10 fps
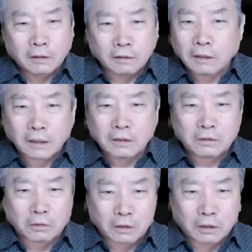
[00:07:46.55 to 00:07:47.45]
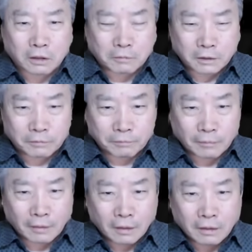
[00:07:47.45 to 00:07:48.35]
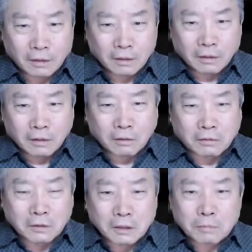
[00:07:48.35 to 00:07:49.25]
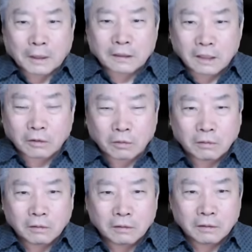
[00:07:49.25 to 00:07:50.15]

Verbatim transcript: 끝나는 거죠. 그렇게 되면은. 그거를 받으라고?